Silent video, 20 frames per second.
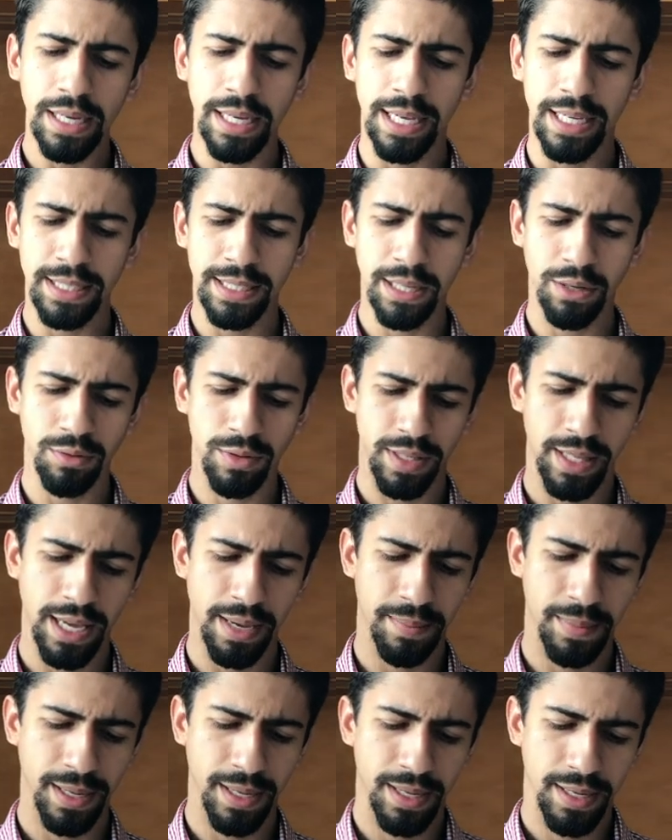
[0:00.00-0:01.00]
Esse é o
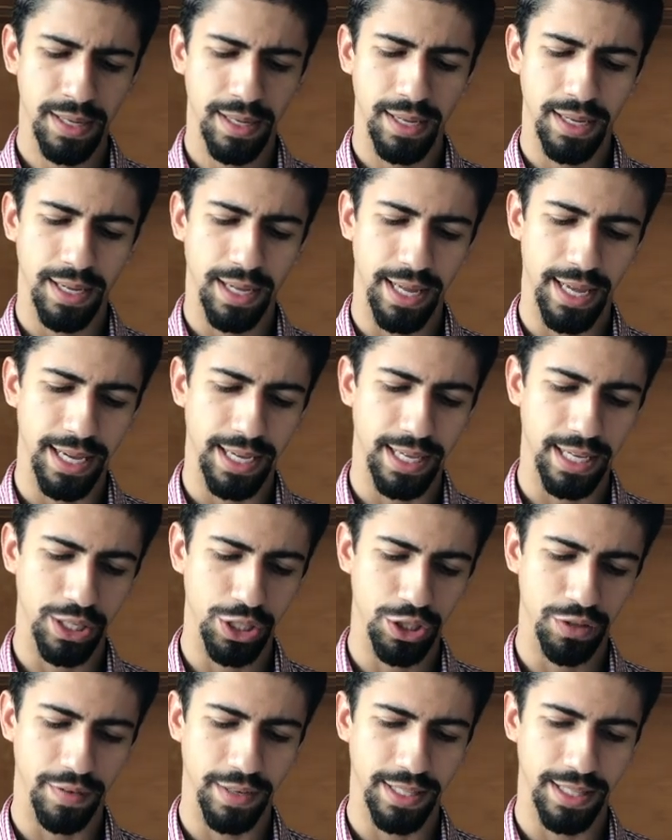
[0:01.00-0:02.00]
tema é, que a
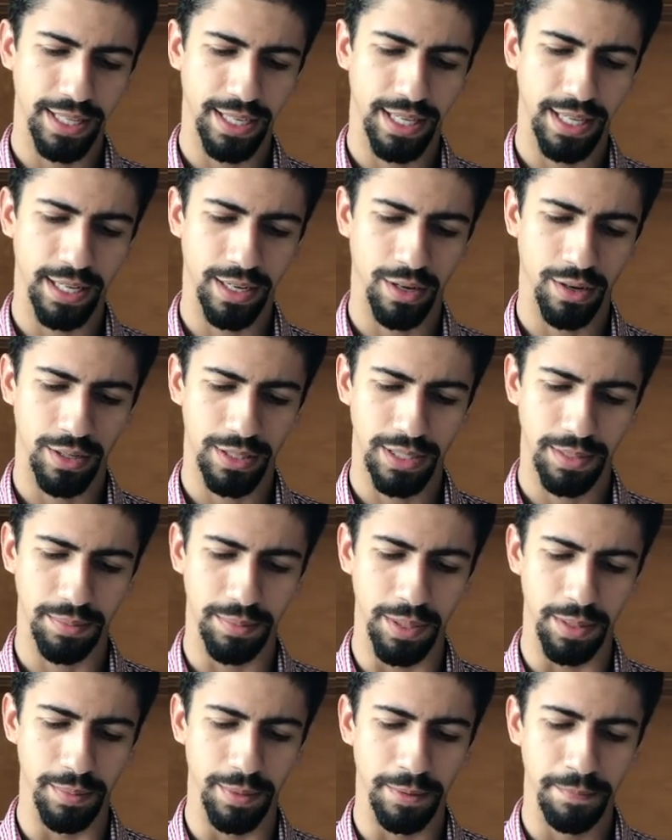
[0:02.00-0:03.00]
gente vai ter aqui na nossa
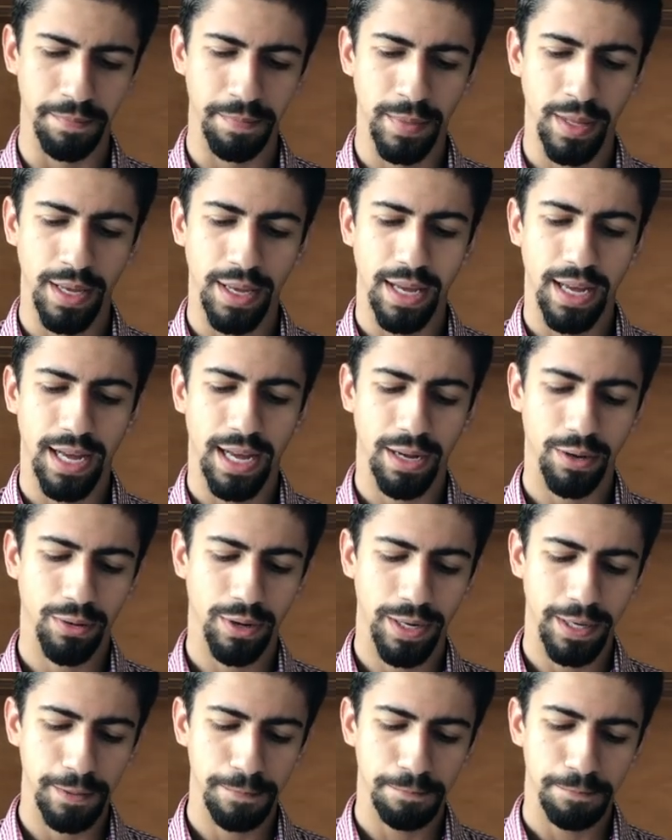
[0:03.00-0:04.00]
Bíblia.
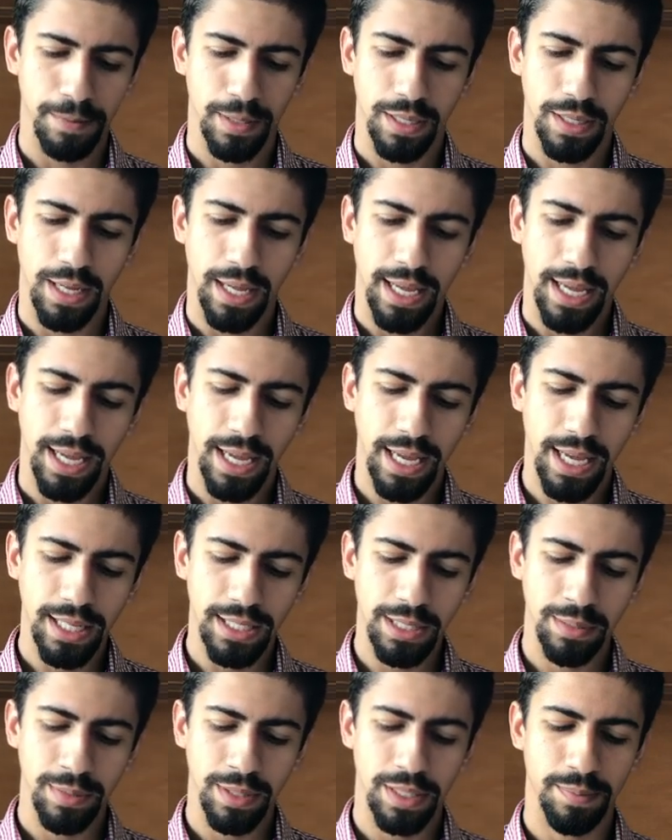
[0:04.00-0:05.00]
Agora,
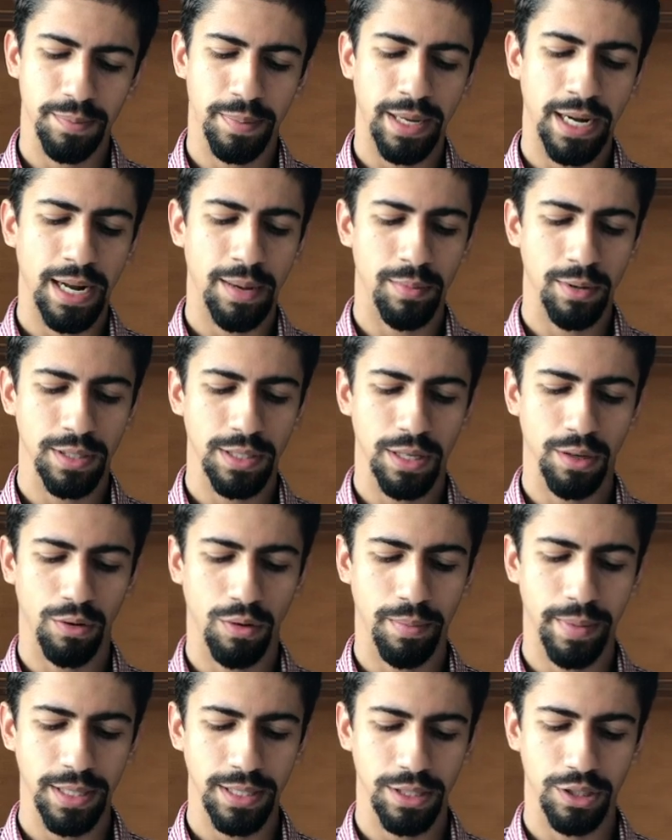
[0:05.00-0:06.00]
essa é uma parábolas que
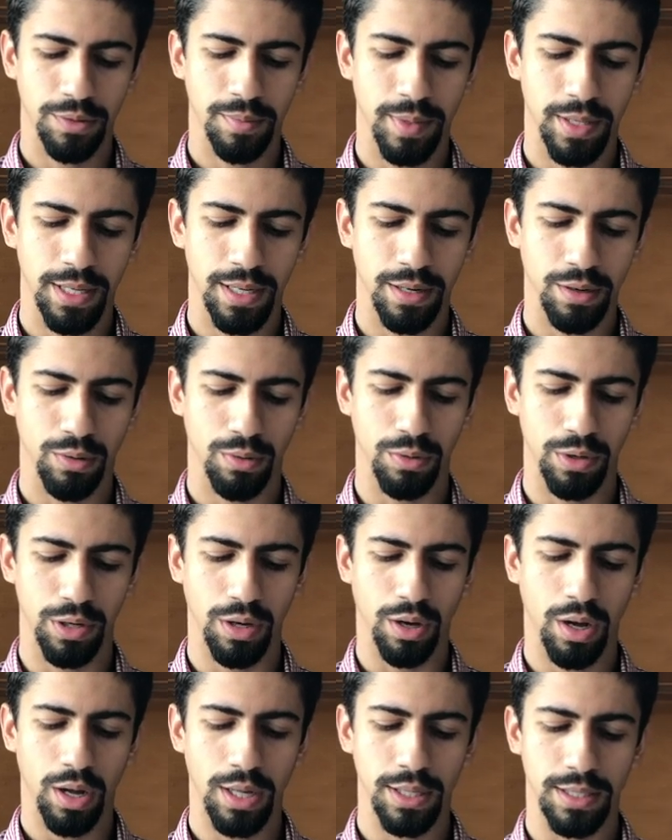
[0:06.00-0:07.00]
começa de maneira
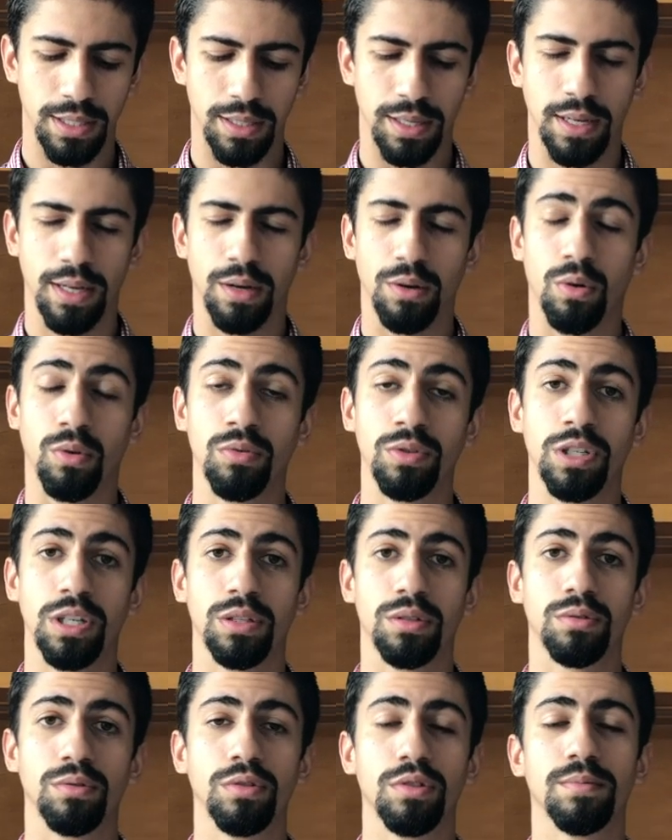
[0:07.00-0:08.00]
curiosa com
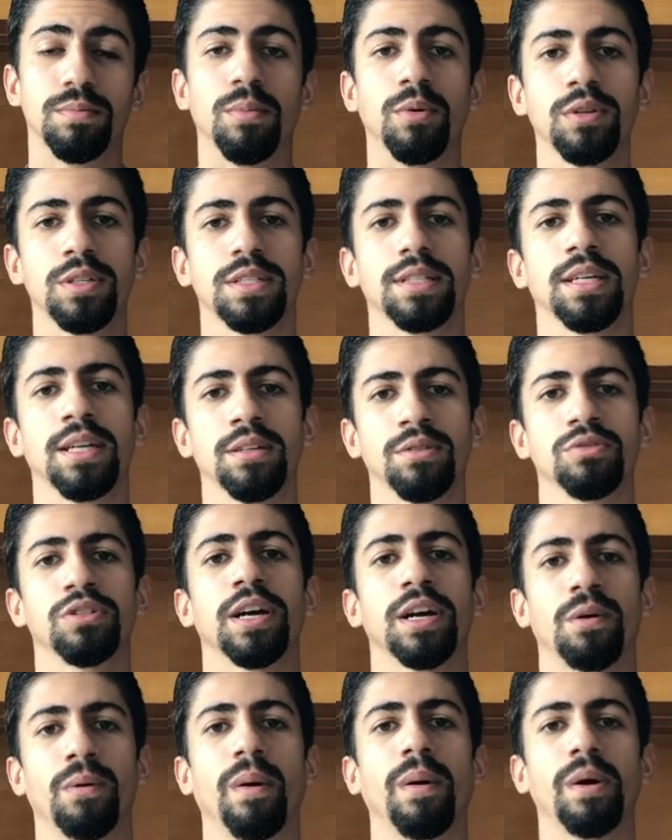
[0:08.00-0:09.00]
Jesus mostrando já
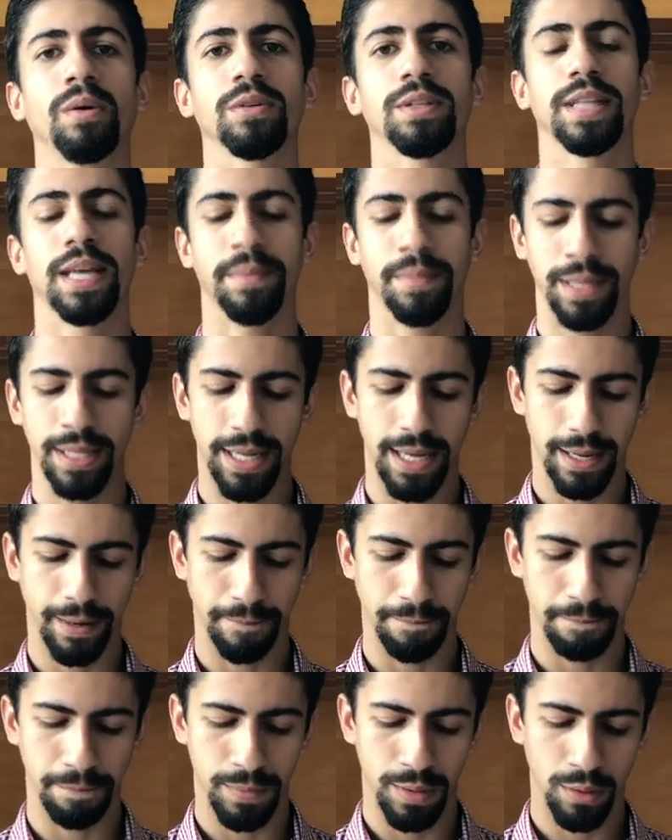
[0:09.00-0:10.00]
qual é o tema
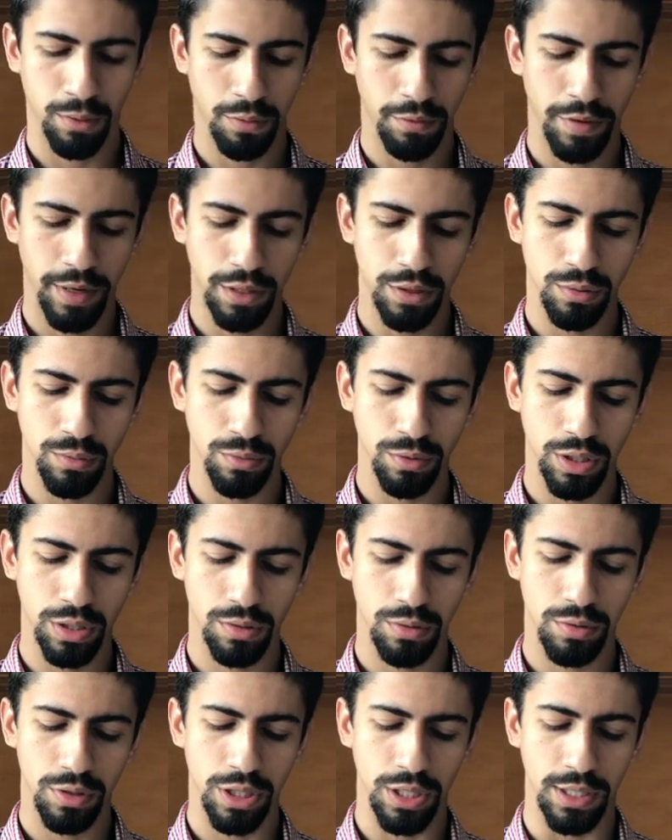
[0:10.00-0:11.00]
dela. Então, no verso 1,
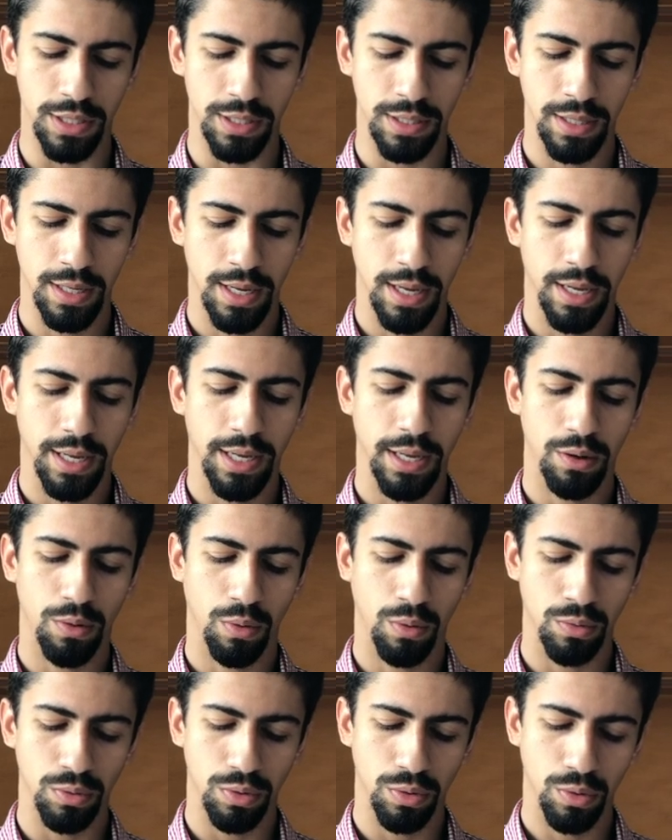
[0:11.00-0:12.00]
Jesus diz: E
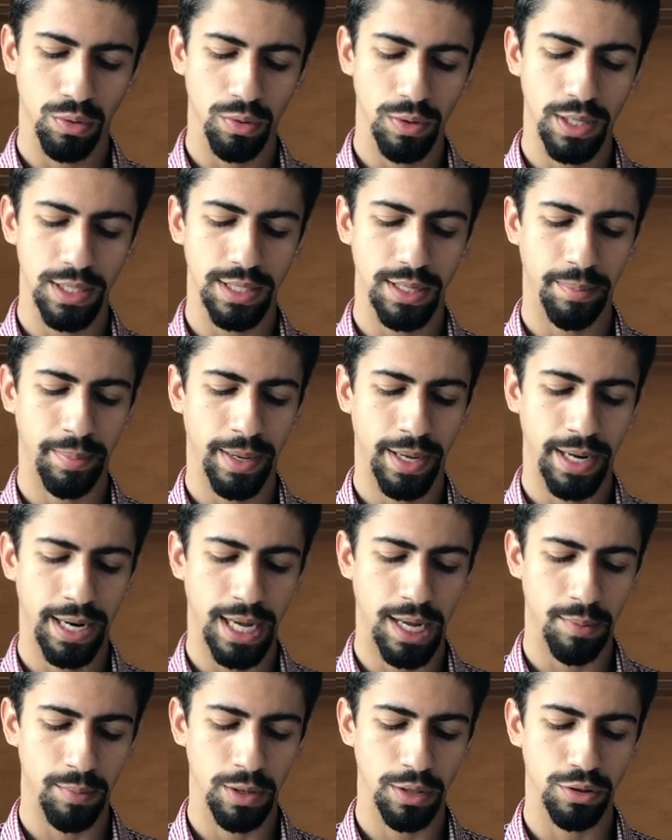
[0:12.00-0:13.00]
contou-lhe essa
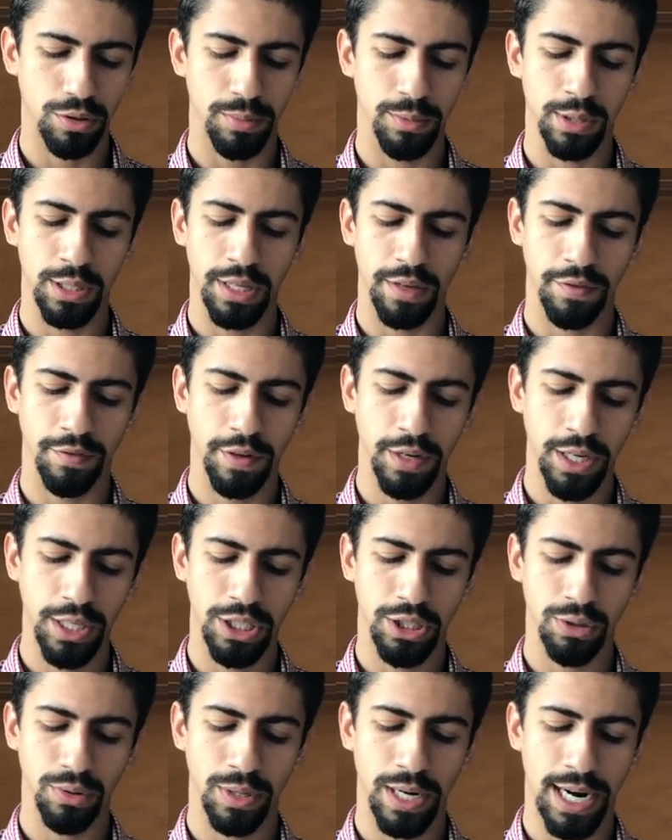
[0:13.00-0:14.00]
parábola sobre o dever
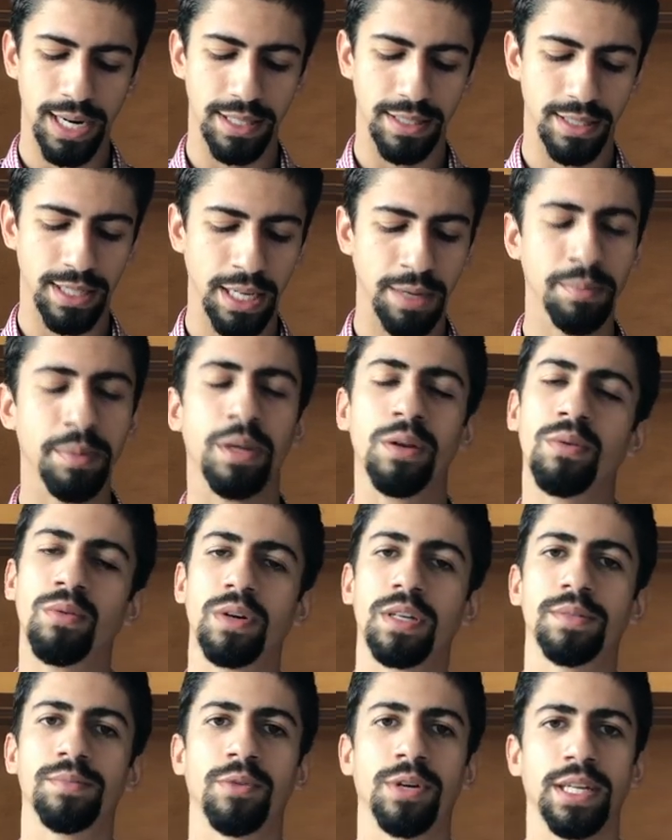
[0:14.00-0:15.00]
de orar sempre e
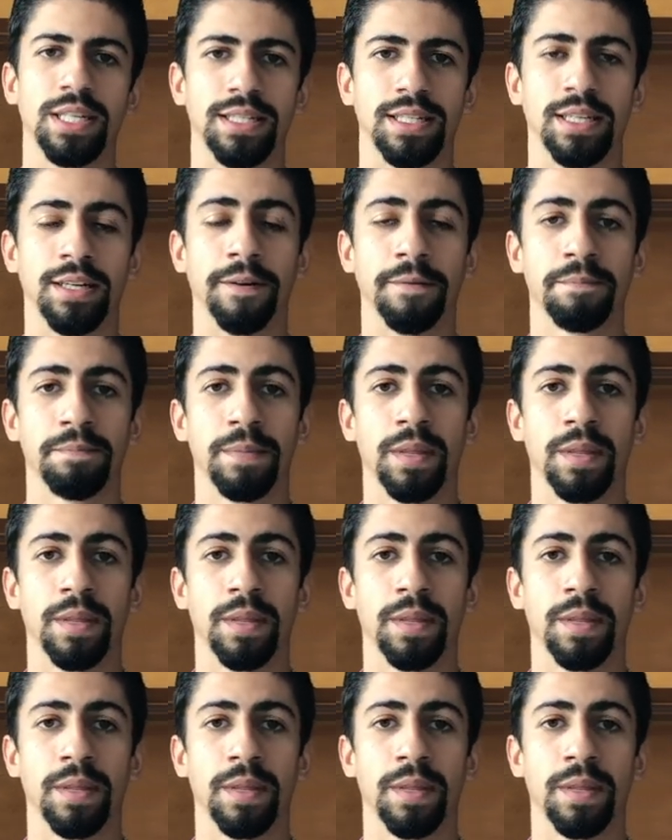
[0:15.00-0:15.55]
nunca esmorecer.